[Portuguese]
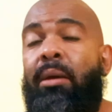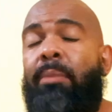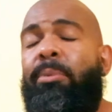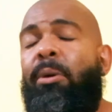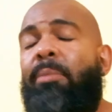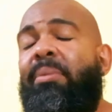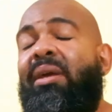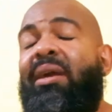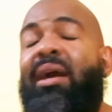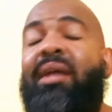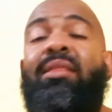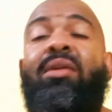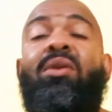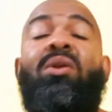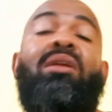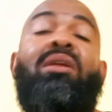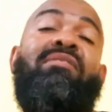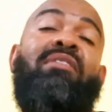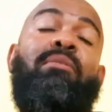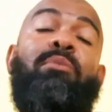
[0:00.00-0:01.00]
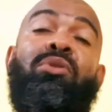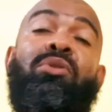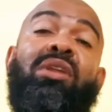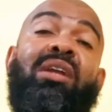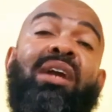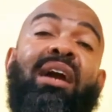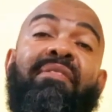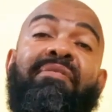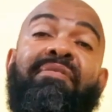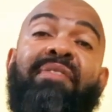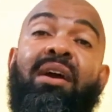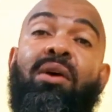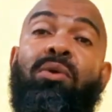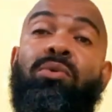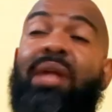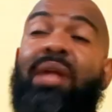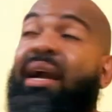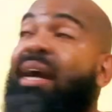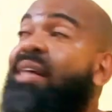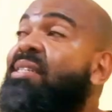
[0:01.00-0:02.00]
pô, brincadeira, eu levei meu trinca-ferro
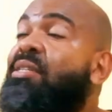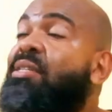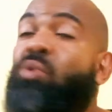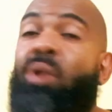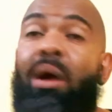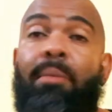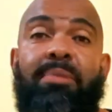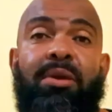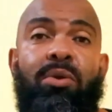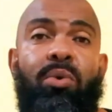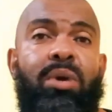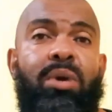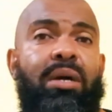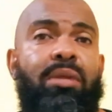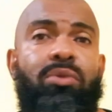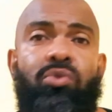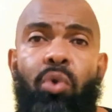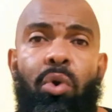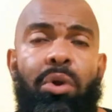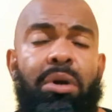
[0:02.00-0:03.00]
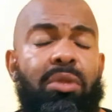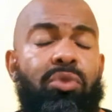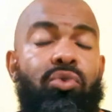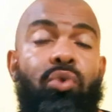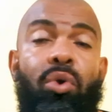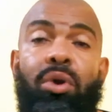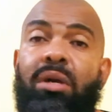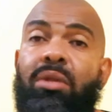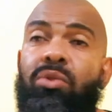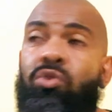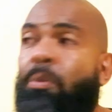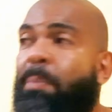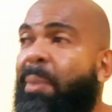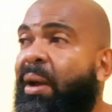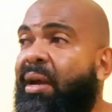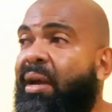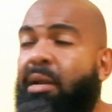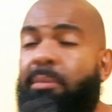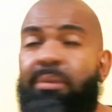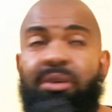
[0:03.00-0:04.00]
na casa do amigo, cantou, cantou, cantou pra
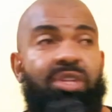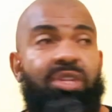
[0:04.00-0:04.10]
caramba.